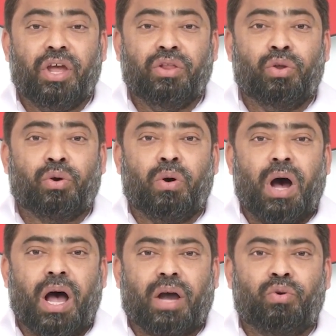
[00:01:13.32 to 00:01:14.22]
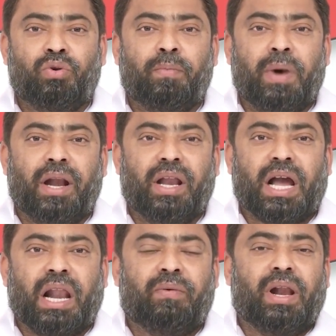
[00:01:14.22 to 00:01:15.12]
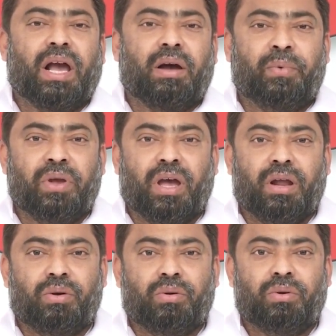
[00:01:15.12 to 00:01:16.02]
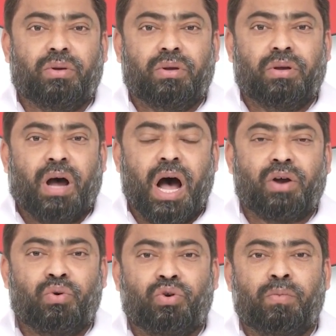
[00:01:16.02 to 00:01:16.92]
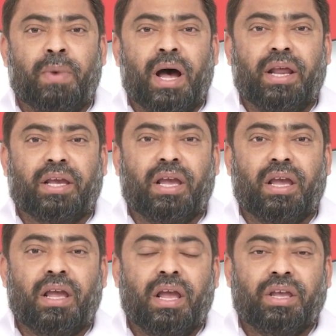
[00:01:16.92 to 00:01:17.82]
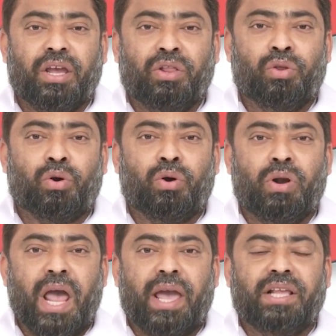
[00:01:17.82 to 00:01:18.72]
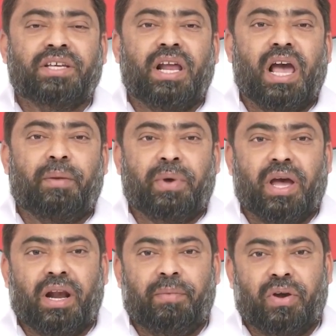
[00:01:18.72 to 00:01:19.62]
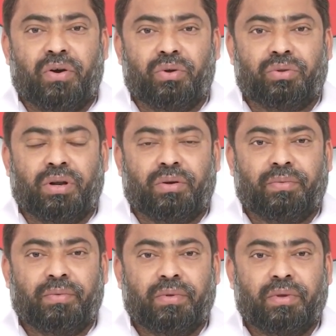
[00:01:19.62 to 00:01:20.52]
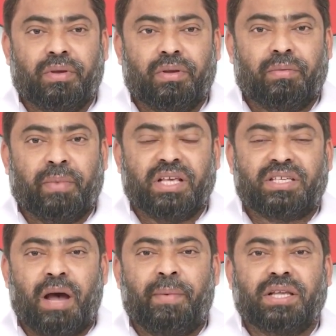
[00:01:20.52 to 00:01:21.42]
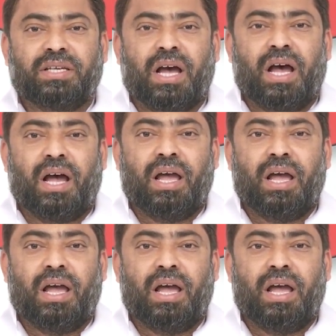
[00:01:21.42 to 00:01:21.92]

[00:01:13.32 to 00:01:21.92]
ఎందుకు ఆ కుటుంబాన్ని కలవలేకపోయారు ఆ కుటుంబానికి ఎందుకు న్యాయం చేయలేకపోయారని మేము అడుగుతున్నాం మరి సామాజిక